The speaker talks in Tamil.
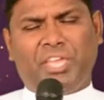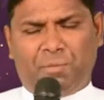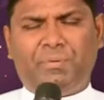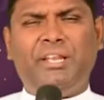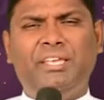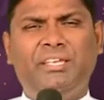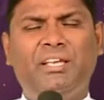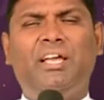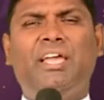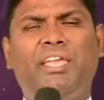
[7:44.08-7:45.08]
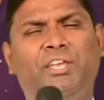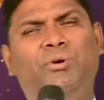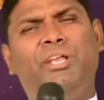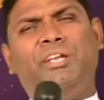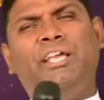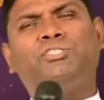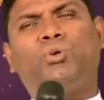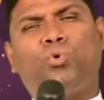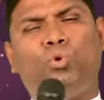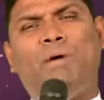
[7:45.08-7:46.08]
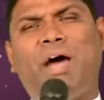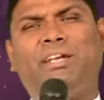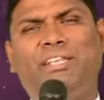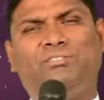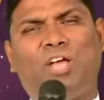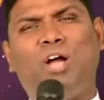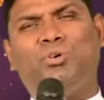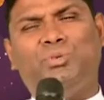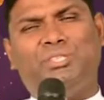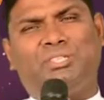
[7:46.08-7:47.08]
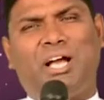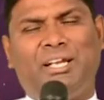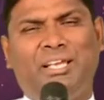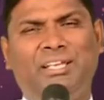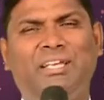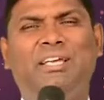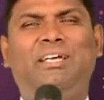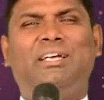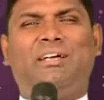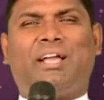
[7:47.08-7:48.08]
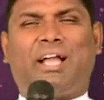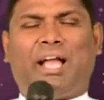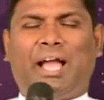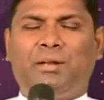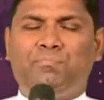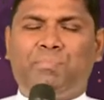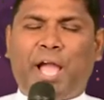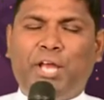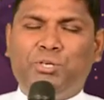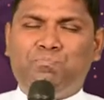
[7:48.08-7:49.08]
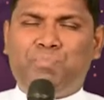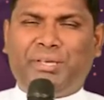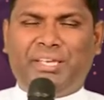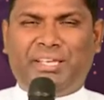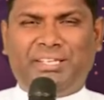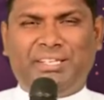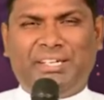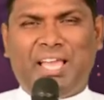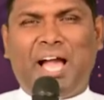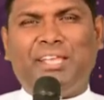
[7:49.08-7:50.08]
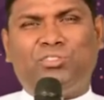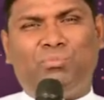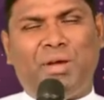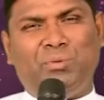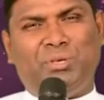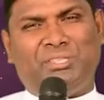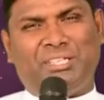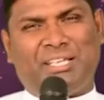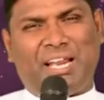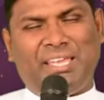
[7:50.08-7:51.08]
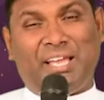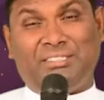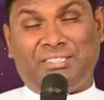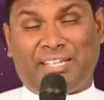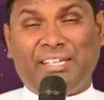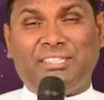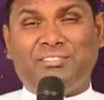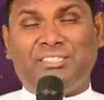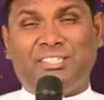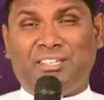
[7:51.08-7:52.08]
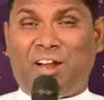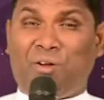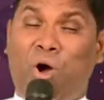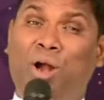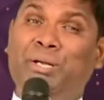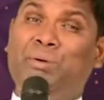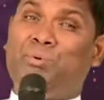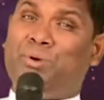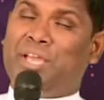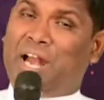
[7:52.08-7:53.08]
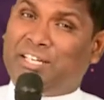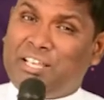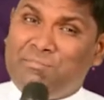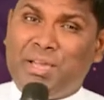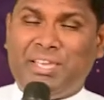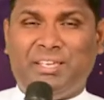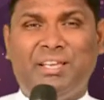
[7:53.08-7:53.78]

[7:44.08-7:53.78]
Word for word: எப்படி என்னுடைய நேசகுமாரனை தாங்குவதற்கான கருப்பையை நீ ஆயத்தமாய் வைத்திருக்கிறாயா என்று கேட்டதற்கு நான் ஆண்டவருடைய அடிமை